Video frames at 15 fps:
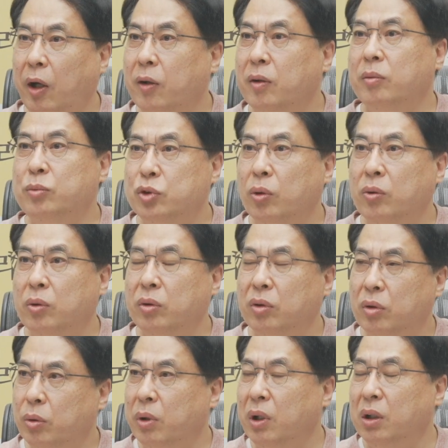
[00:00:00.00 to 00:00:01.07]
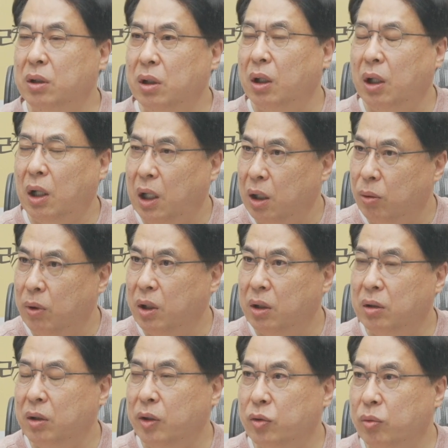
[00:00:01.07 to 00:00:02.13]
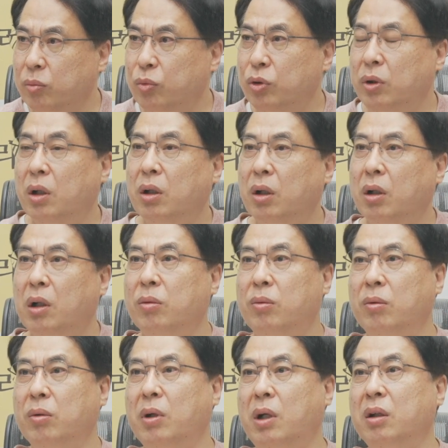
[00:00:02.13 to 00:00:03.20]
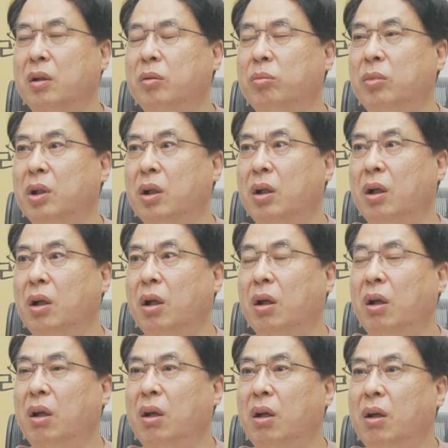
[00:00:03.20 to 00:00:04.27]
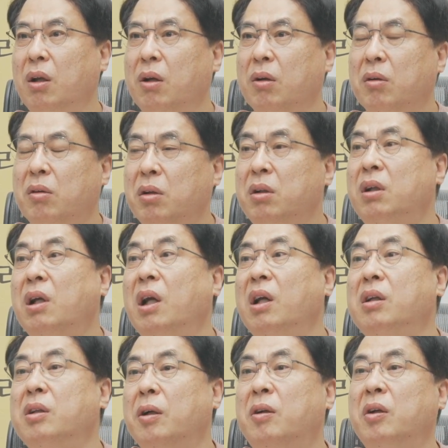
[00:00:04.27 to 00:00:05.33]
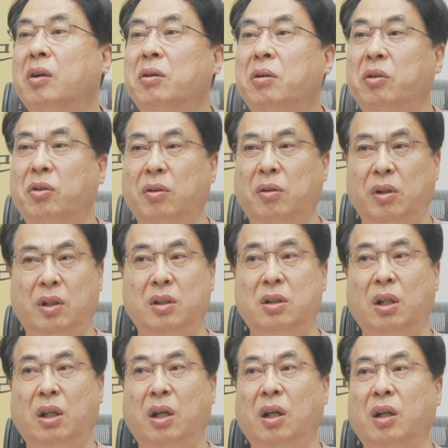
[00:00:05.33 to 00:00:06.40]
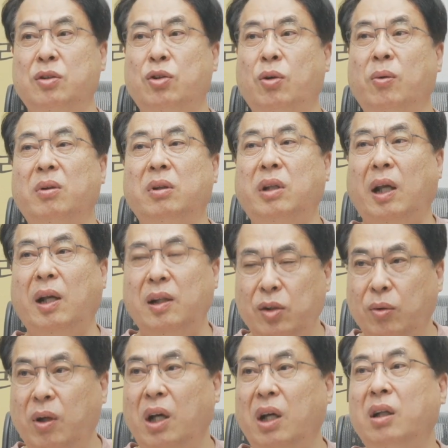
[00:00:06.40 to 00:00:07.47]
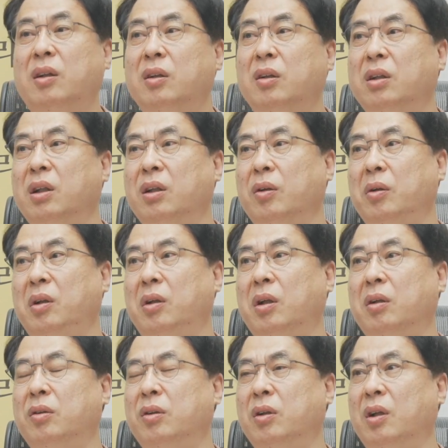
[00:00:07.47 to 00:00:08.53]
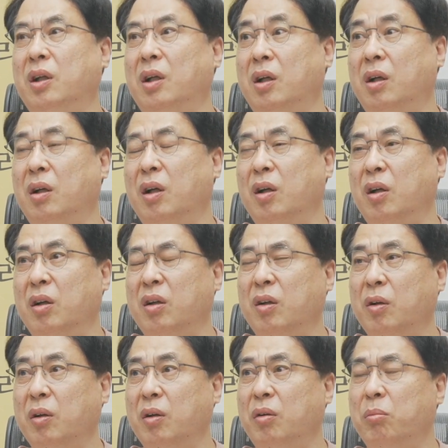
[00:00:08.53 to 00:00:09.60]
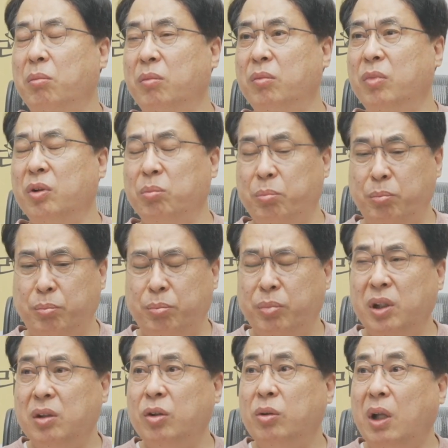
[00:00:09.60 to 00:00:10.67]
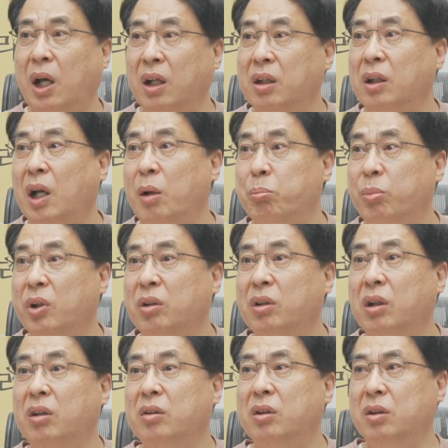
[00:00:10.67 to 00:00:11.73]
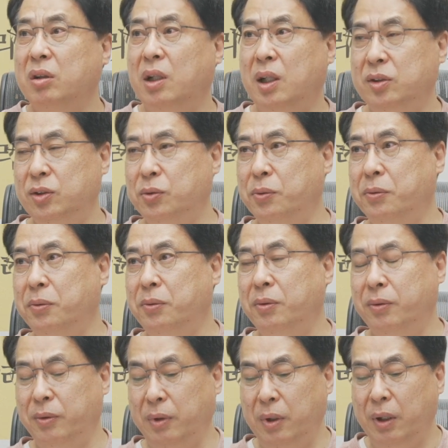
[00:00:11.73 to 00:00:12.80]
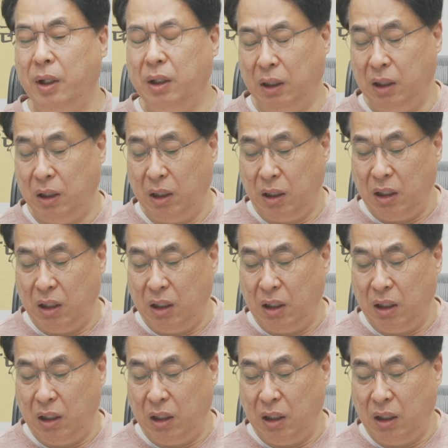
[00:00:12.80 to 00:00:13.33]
대금 조건도 굉장히 한화한테 좀 유리하게 갖고 간 겁니다. 음. 그러니까 이제 그런 것들을 이제 손을 대려고 하는 거예요. 이라크가 음. 뭐 별것도 아닌 합병 이런 걸 가지고 예.